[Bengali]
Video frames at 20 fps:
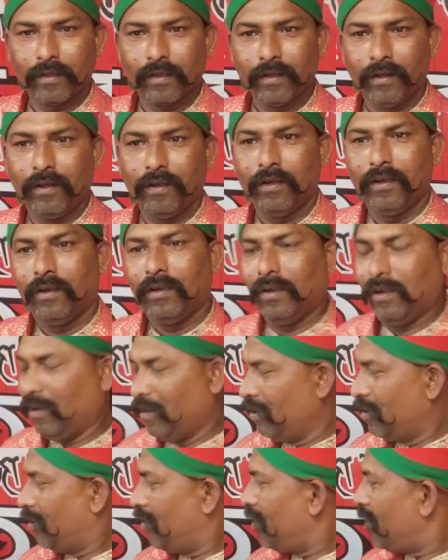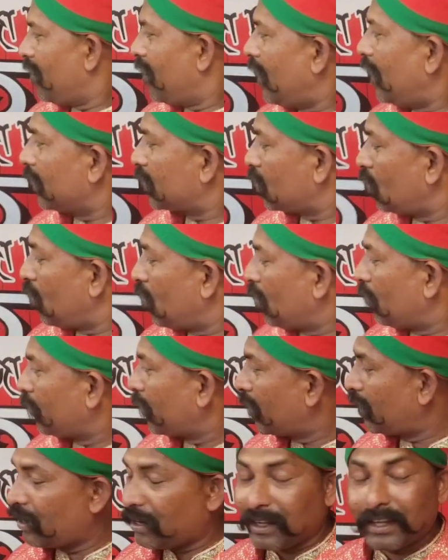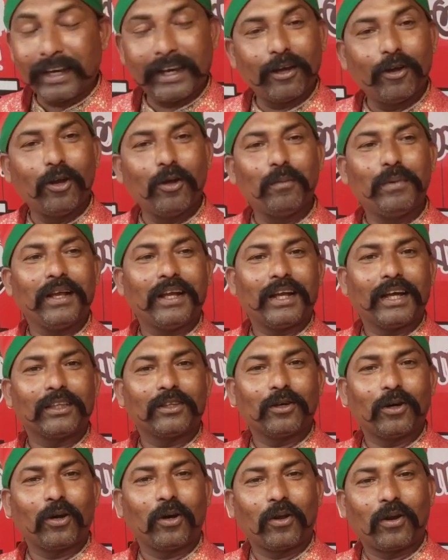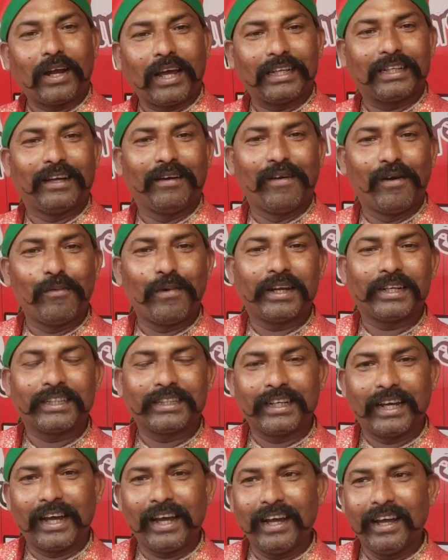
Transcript: মামার সাথে আসলে আপনারা এটা হলো বিখ্যাত রাজা মামার চা